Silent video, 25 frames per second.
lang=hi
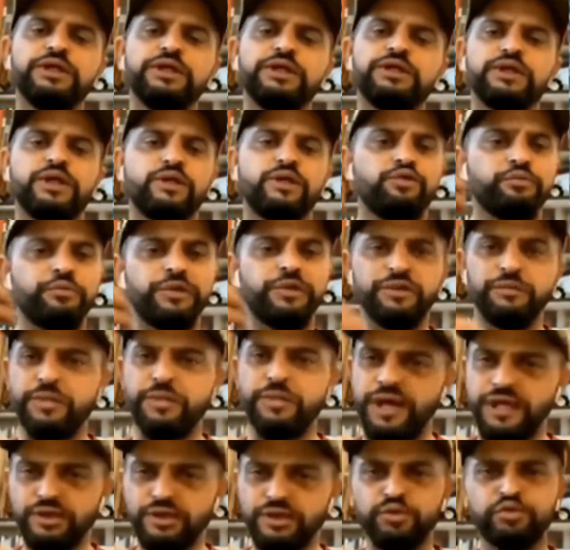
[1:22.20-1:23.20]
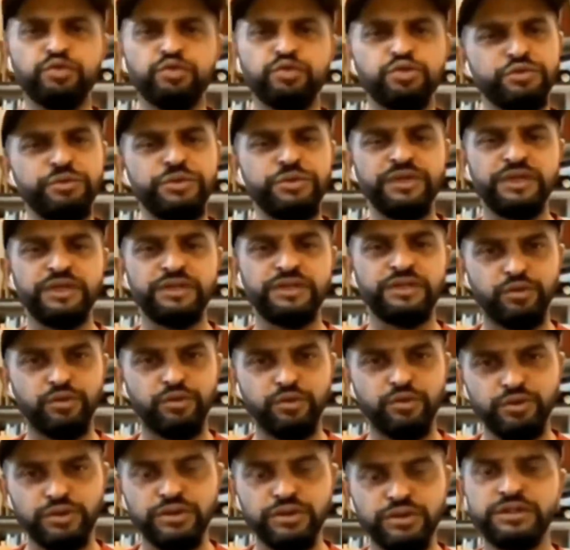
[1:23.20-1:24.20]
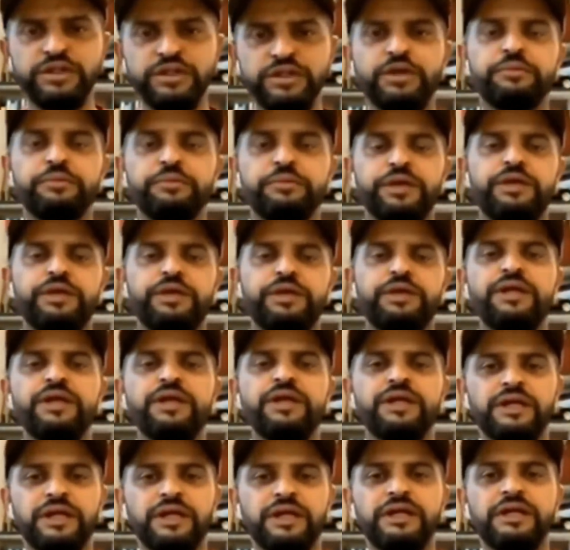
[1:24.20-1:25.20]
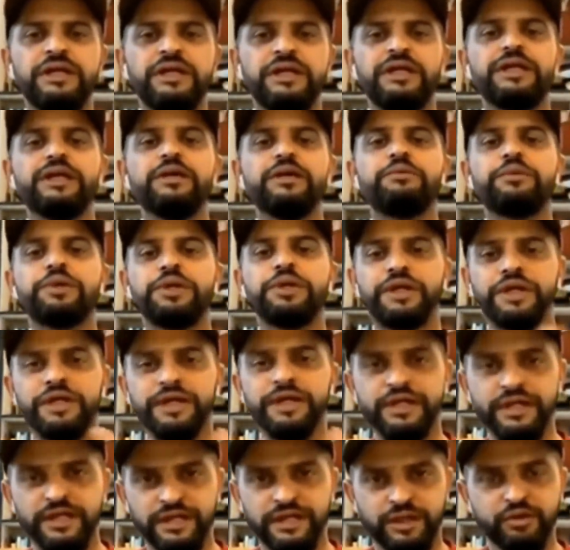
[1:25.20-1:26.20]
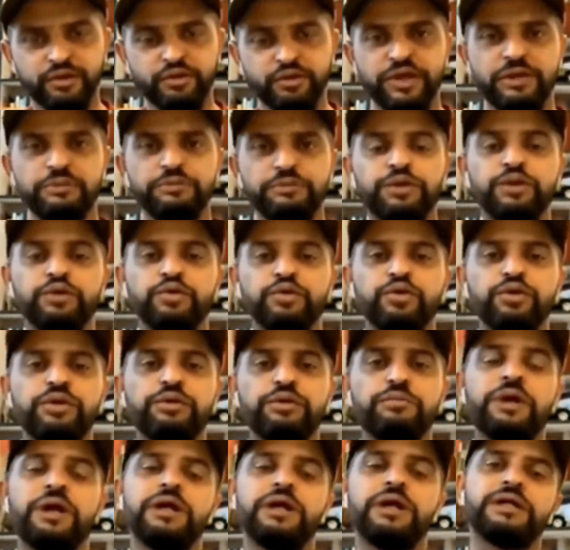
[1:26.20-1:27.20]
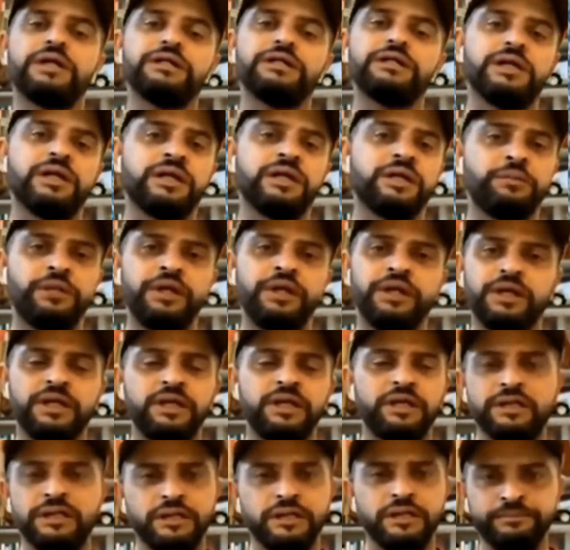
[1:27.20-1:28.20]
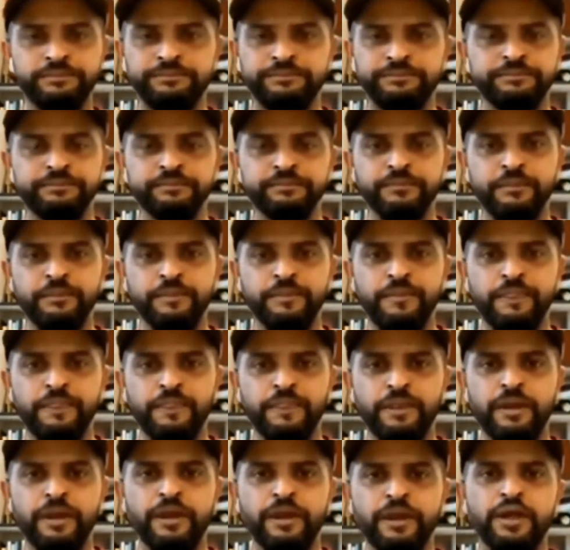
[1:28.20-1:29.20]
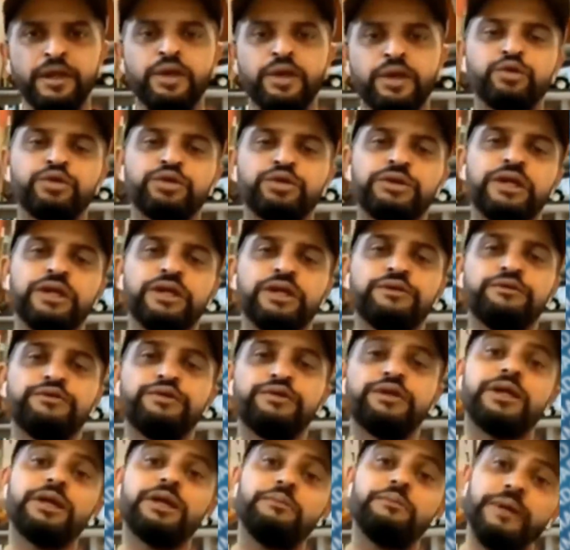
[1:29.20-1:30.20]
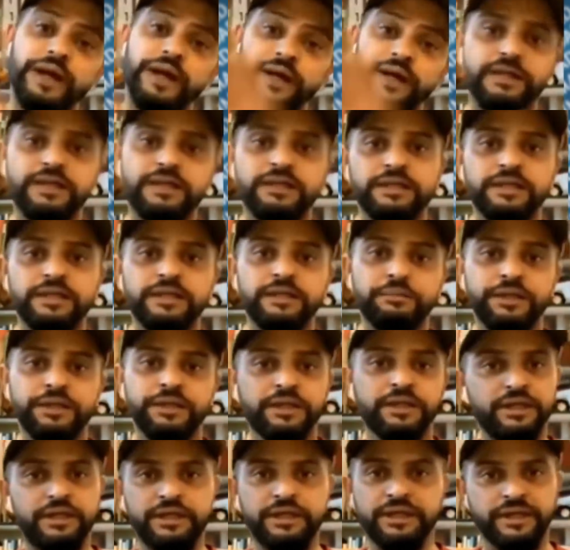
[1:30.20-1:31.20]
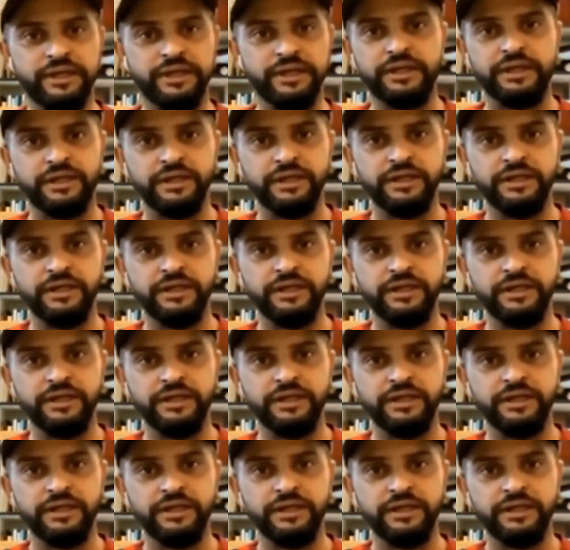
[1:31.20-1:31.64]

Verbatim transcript: चाहे वो बिग बैश हो कुछ भी ऐसा हो जिससे हमें हाँ। लगे कि हम रेडी हैं क्योंकि आप देखो कि बाहर के सारे प्लेयर खेलते हैं वो सारे फिर कम करते हैं अपनी कंट्री के लिए